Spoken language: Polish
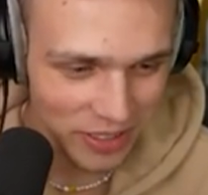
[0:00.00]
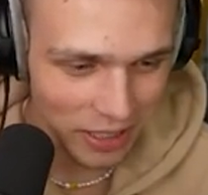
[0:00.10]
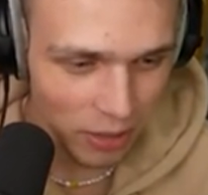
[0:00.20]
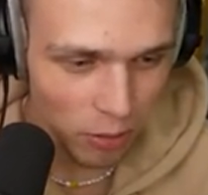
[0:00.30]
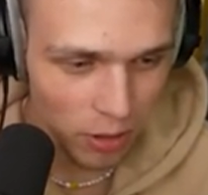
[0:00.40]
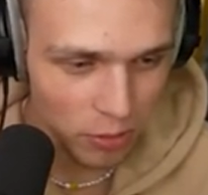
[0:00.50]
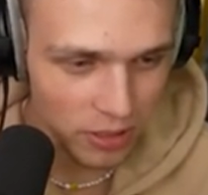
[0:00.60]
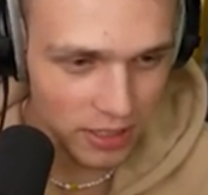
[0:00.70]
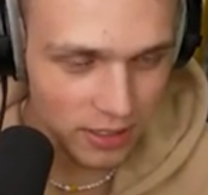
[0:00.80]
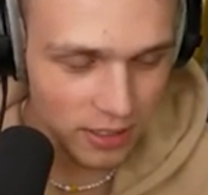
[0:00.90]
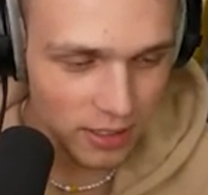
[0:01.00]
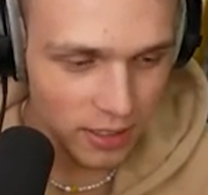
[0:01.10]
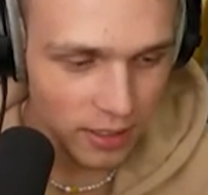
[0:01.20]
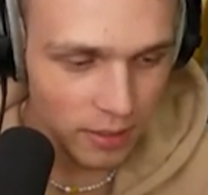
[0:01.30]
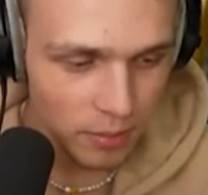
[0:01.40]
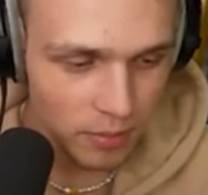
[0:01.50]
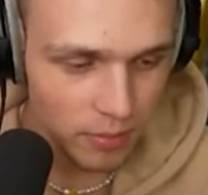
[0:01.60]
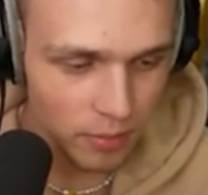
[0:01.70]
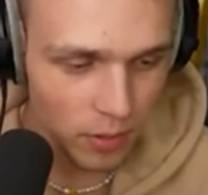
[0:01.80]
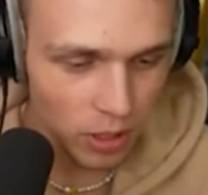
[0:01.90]
dół. Tak... O kurde.
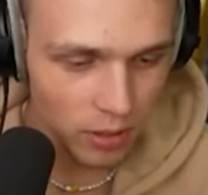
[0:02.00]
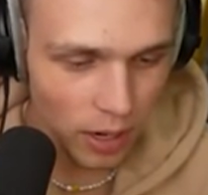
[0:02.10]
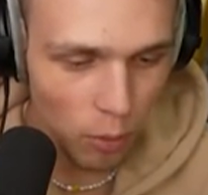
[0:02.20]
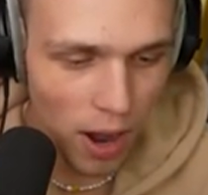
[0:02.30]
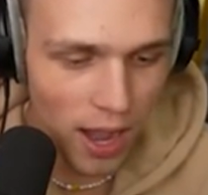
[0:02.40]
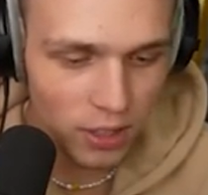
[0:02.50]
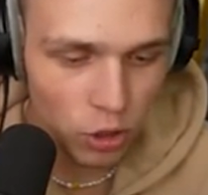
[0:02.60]
Mogę... Ła,